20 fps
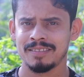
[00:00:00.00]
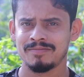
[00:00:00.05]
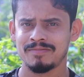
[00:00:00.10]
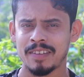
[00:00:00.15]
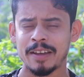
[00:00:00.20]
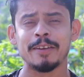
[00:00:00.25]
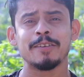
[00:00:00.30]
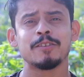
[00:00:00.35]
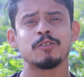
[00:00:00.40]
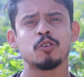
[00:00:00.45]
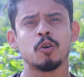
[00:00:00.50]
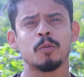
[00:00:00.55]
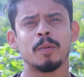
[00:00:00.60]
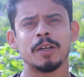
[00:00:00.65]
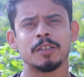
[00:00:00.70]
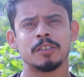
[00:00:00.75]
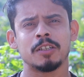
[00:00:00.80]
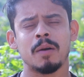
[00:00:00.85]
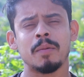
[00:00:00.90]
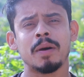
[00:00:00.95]
থ্যাংক ইউ সো
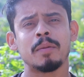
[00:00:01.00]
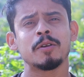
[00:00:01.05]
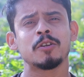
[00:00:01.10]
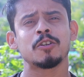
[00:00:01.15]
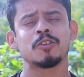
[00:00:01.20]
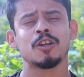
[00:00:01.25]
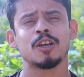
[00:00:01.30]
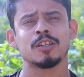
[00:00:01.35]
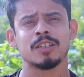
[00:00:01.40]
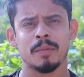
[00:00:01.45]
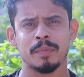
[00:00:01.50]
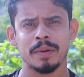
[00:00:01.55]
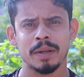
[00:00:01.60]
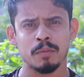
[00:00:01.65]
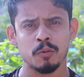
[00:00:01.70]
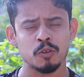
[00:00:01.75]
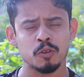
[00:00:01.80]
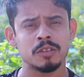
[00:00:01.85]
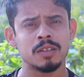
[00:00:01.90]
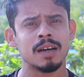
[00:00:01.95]
মাচ আমার বিশ্বাস আপনি
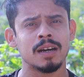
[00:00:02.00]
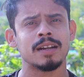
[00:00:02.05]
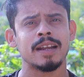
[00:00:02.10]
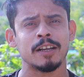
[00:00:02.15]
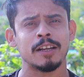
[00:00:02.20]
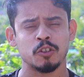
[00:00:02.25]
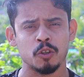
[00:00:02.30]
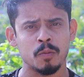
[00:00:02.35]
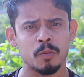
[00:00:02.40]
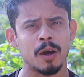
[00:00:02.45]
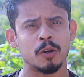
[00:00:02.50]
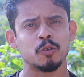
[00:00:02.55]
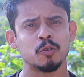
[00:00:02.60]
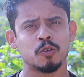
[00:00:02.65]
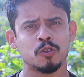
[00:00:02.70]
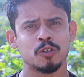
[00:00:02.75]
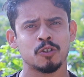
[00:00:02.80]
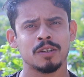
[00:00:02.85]
বুঝদার একজন মানুষ